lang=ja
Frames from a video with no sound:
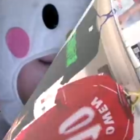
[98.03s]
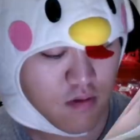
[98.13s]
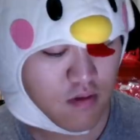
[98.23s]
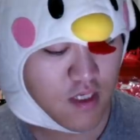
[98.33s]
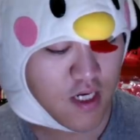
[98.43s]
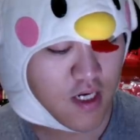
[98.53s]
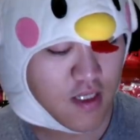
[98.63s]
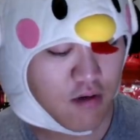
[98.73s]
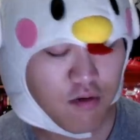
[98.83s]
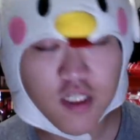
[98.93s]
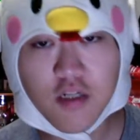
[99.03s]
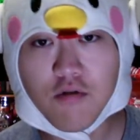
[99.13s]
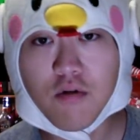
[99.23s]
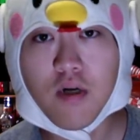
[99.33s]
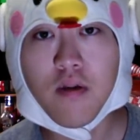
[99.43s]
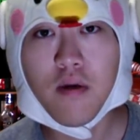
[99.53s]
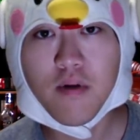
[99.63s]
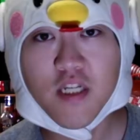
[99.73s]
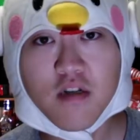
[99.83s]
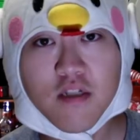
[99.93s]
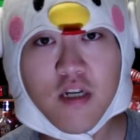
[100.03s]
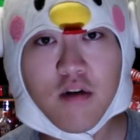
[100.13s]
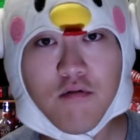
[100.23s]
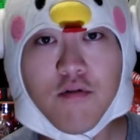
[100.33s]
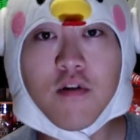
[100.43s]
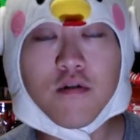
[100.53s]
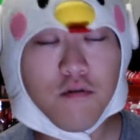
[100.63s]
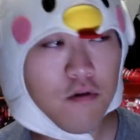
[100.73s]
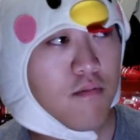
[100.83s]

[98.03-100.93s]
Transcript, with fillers: 普通に考えたらおかしいところはね、めちゃくちゃ多いんですよ。